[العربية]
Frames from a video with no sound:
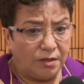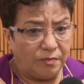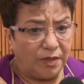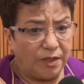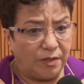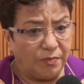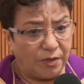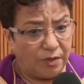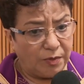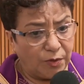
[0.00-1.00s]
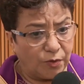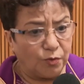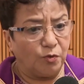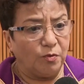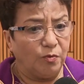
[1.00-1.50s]
ما ما
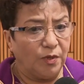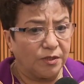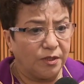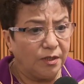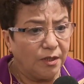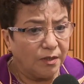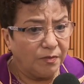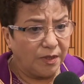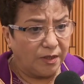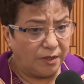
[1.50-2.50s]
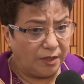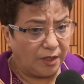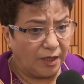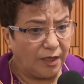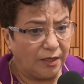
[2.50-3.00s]
يريده المواطن من
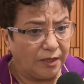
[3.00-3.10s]
احقاق